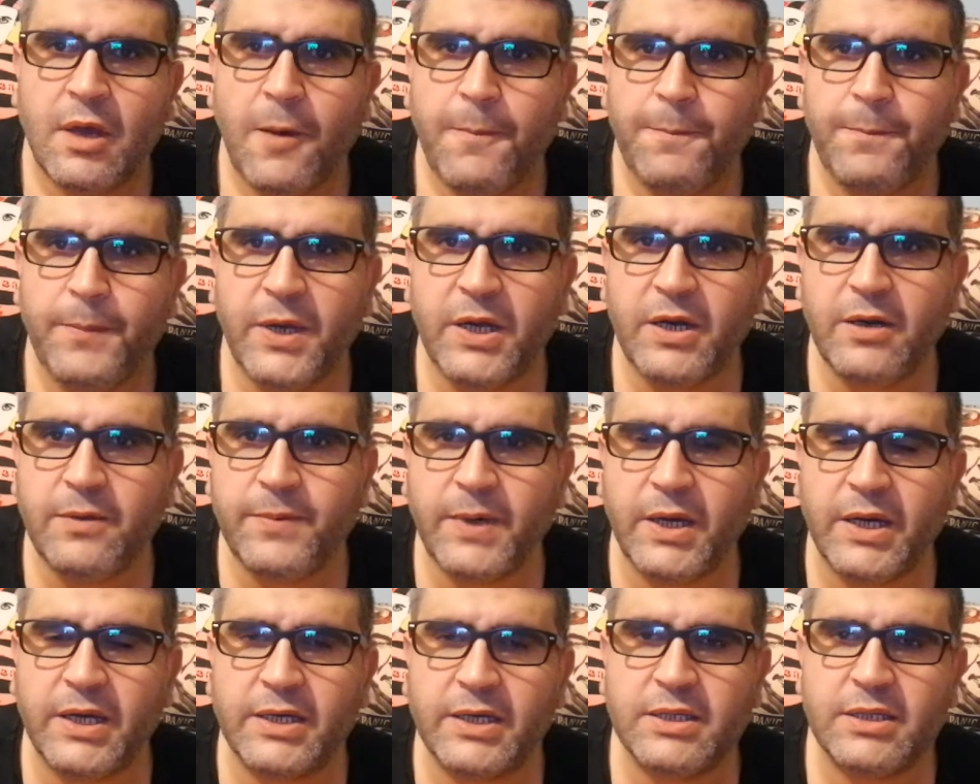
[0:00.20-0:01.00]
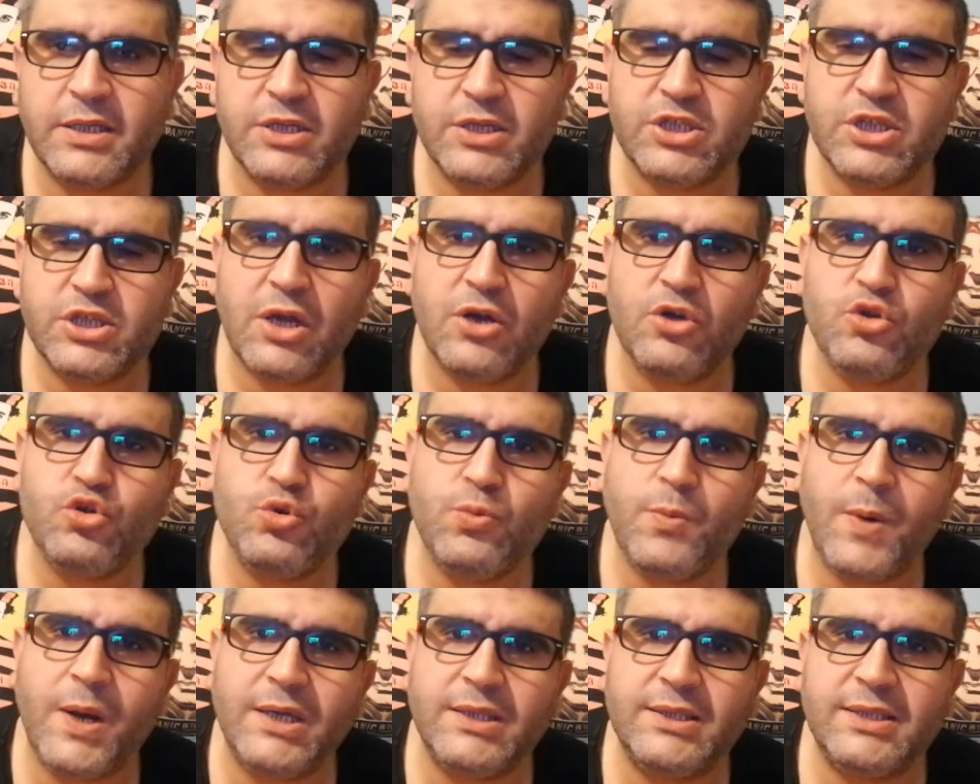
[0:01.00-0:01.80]
Merhaba arkadaşlar.
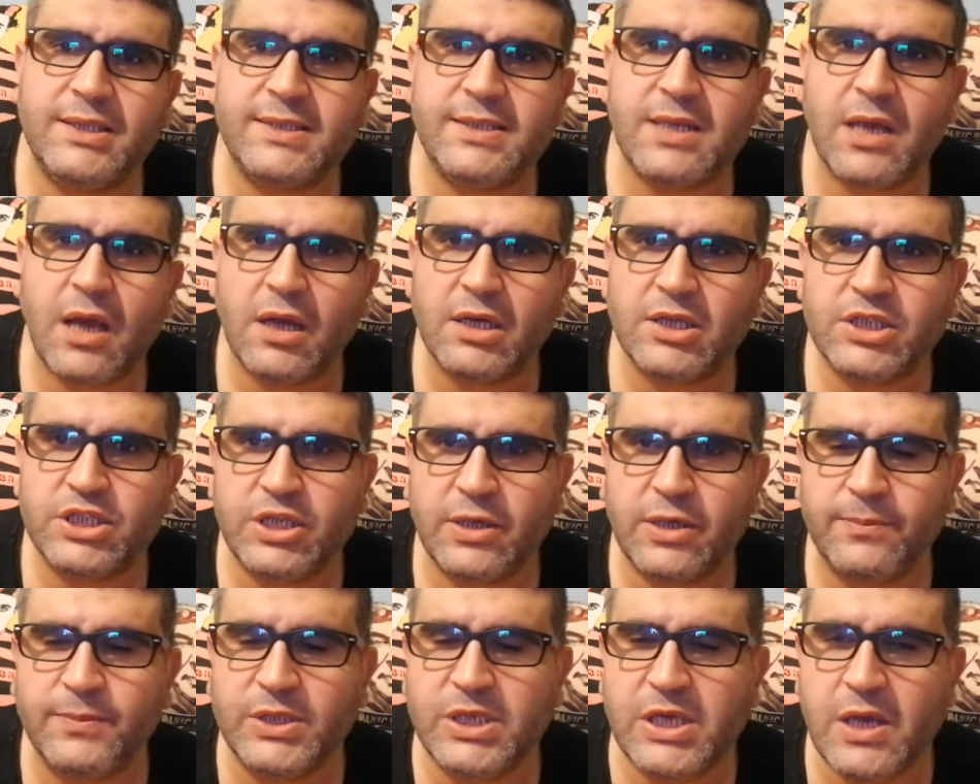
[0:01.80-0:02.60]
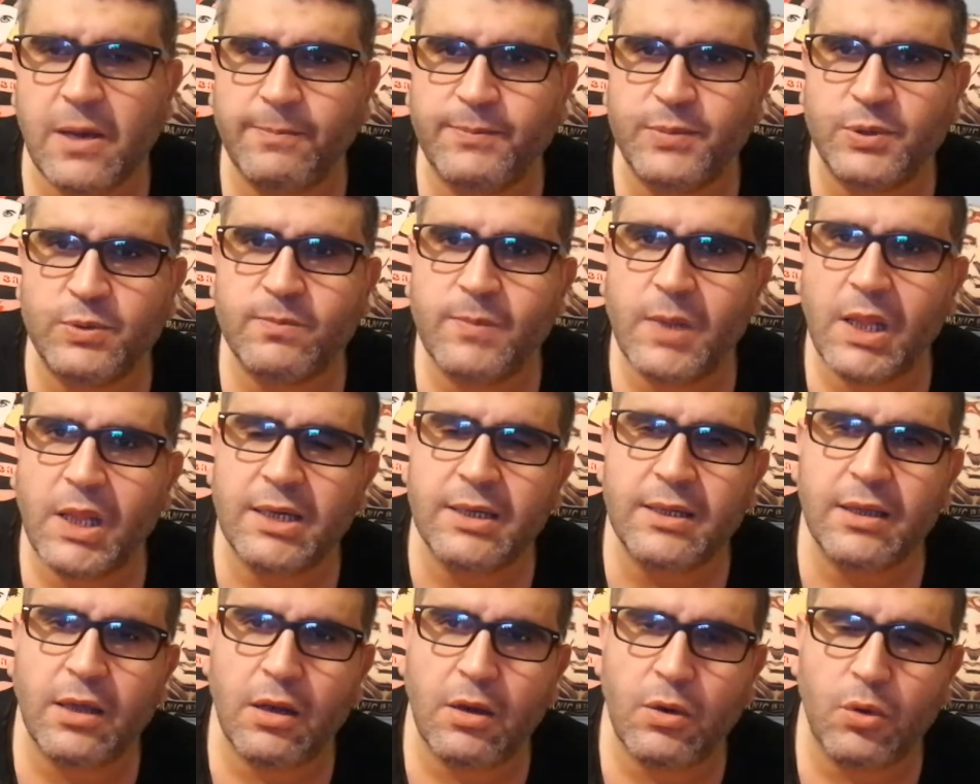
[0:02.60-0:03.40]
Cumartesi akşamı yapımlar
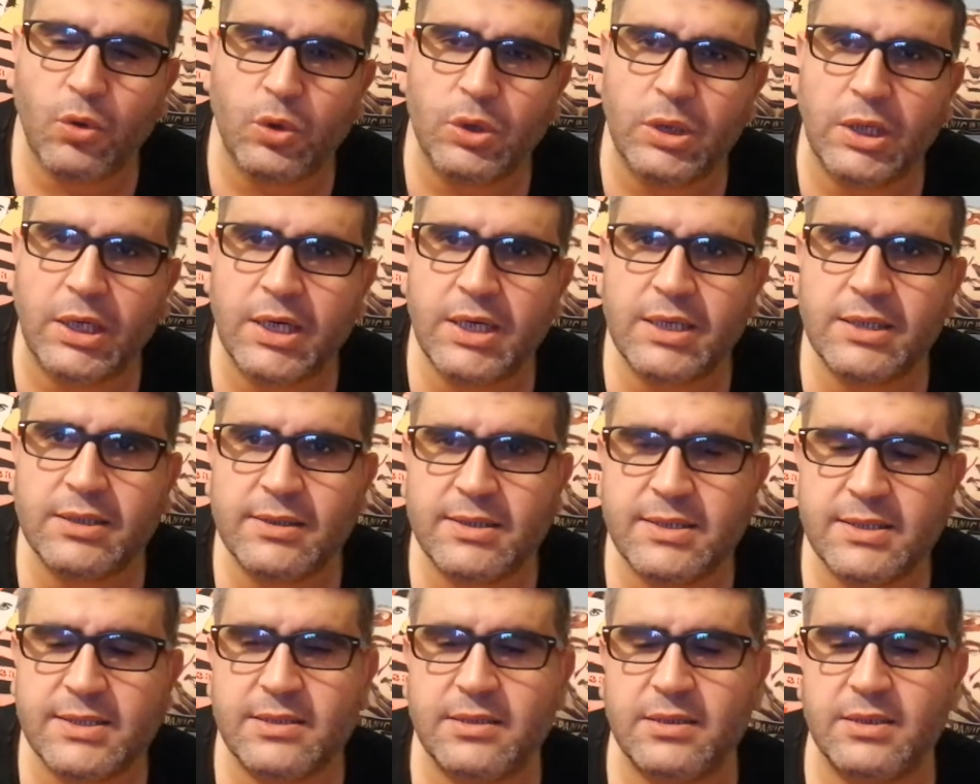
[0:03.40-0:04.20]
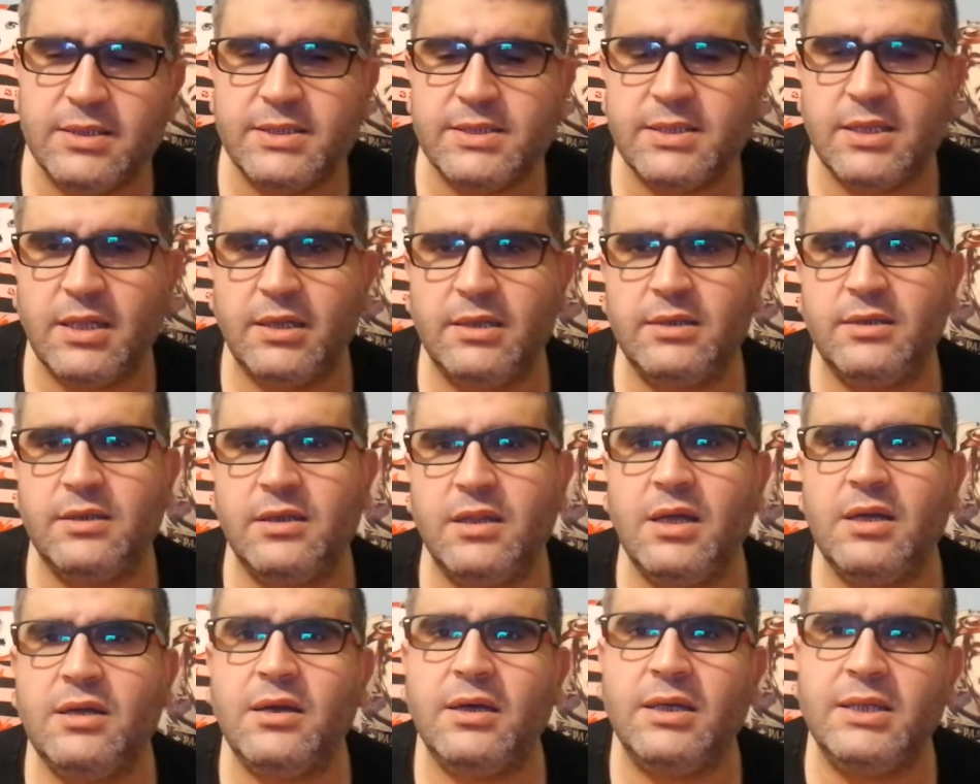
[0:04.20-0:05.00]
genel olarak nasıl
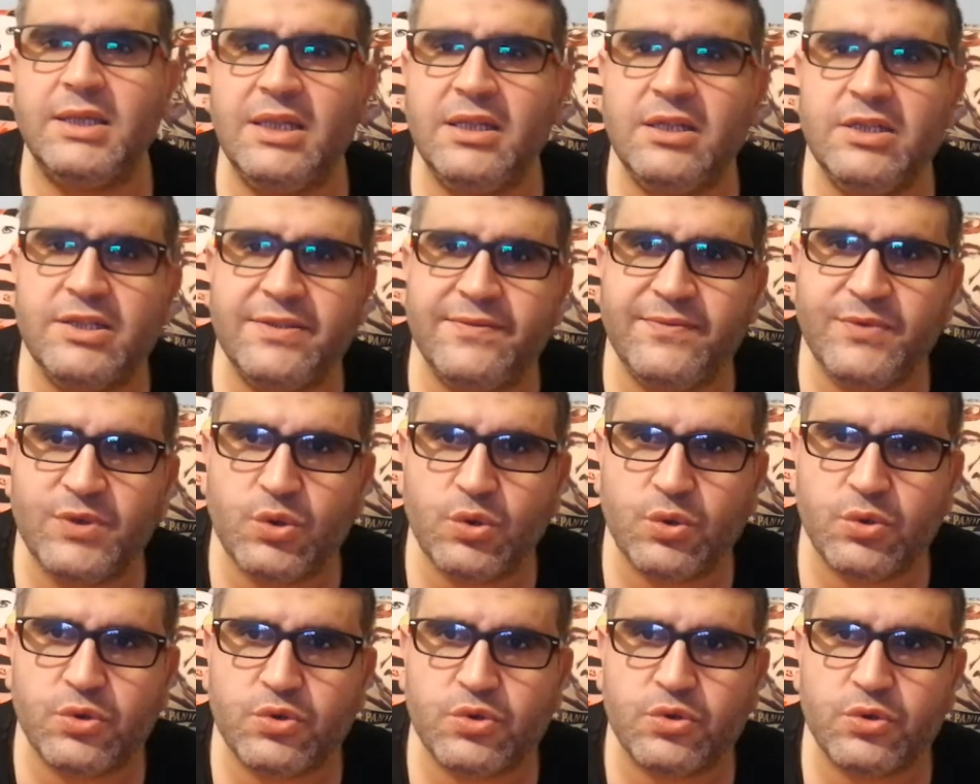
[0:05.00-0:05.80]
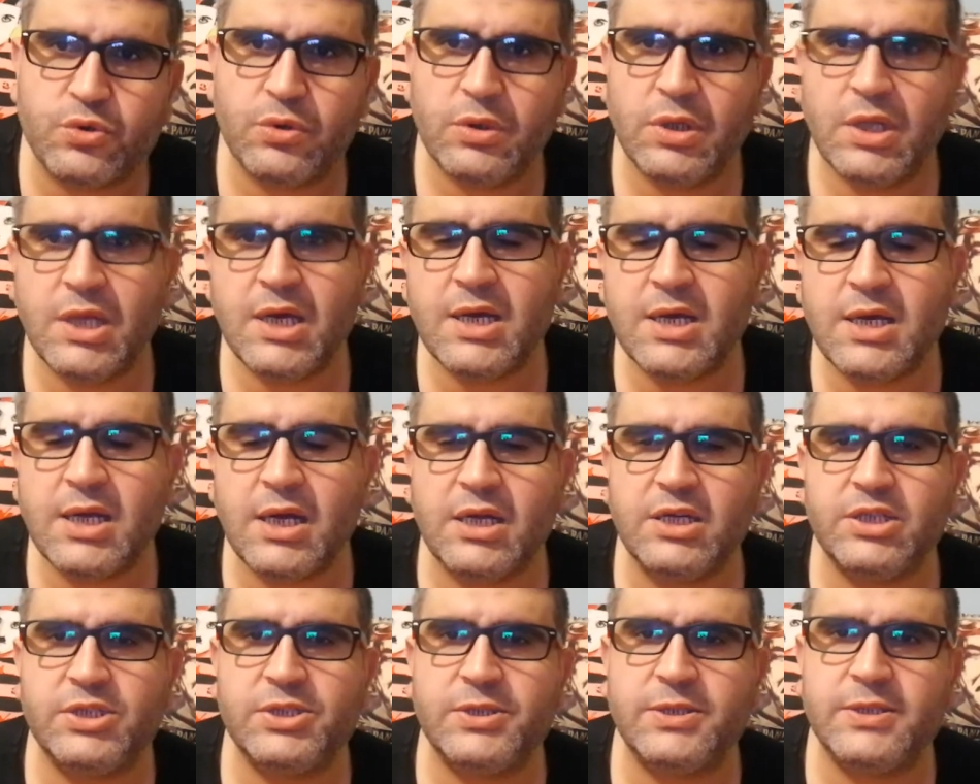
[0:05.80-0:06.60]
izlendiler? Analiz videosuyla
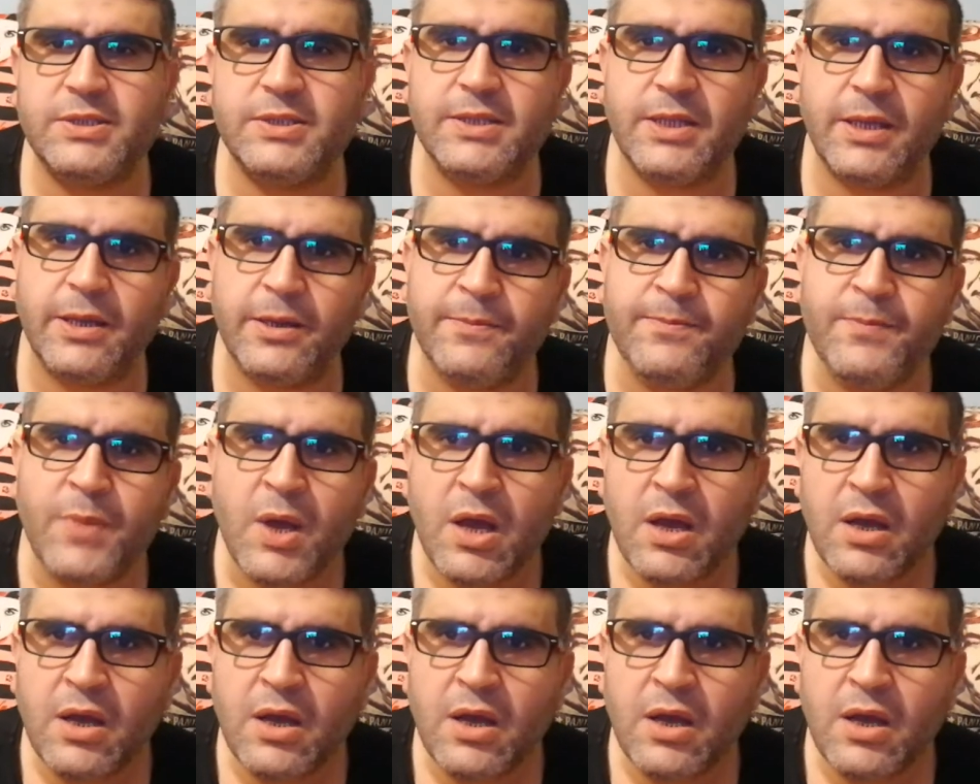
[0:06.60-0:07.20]
karşınızdayım.